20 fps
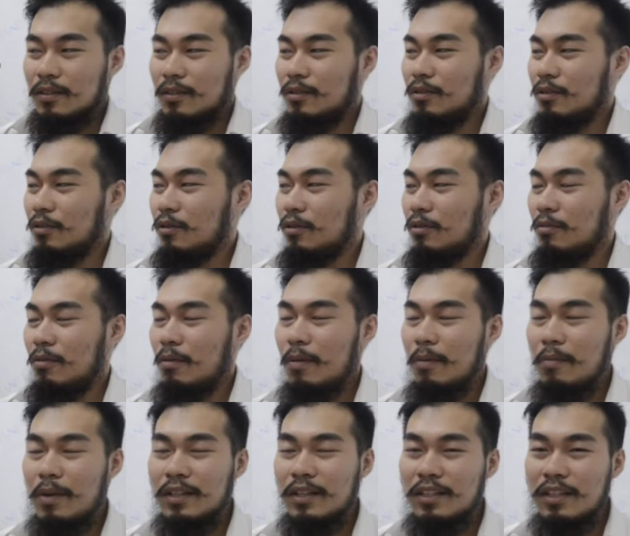So,
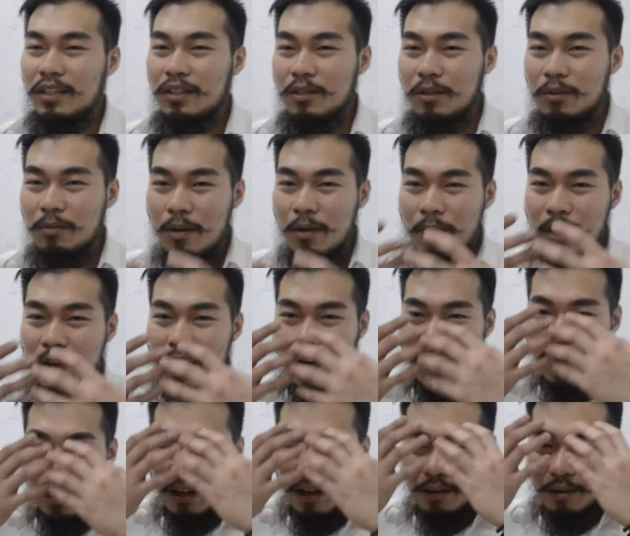mapapansin nyo,
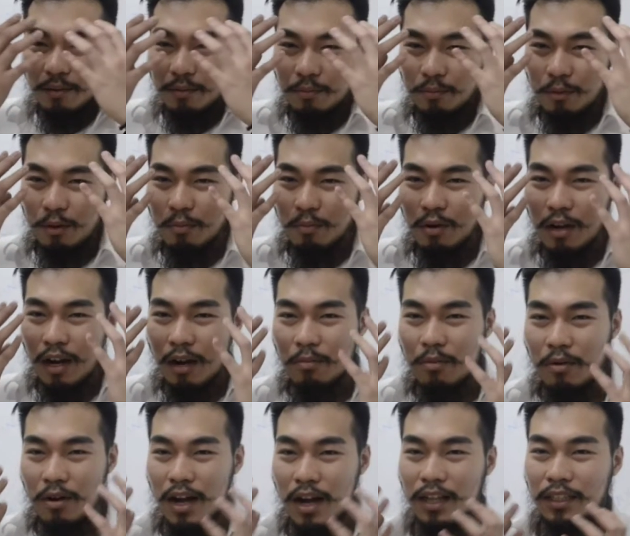mamaya,
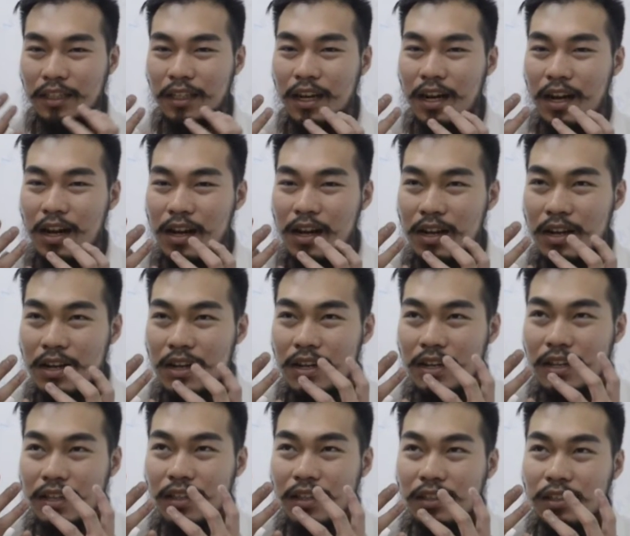bubula-bula siya,
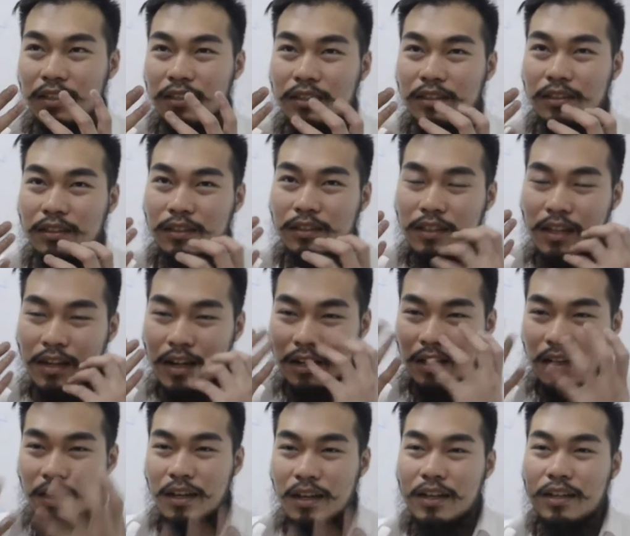
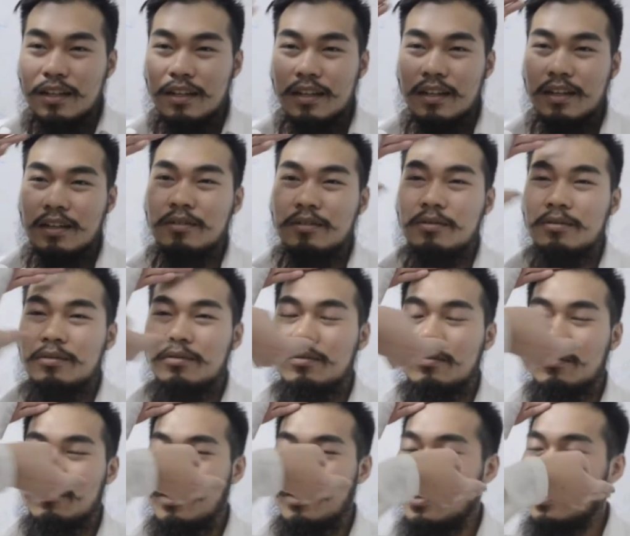tinatanggal niya na yung
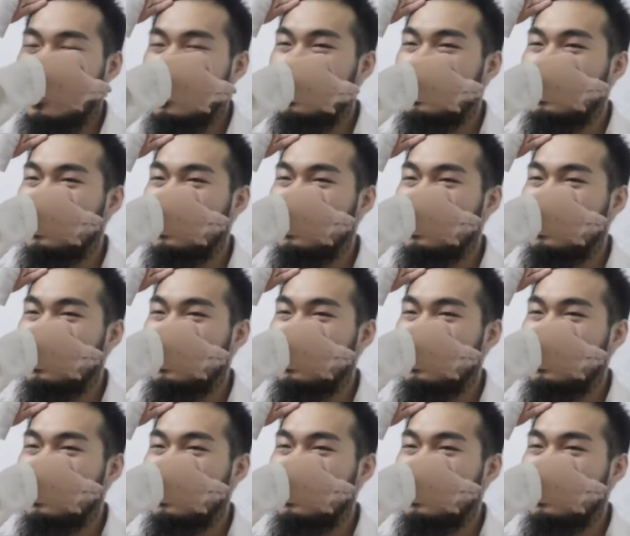mga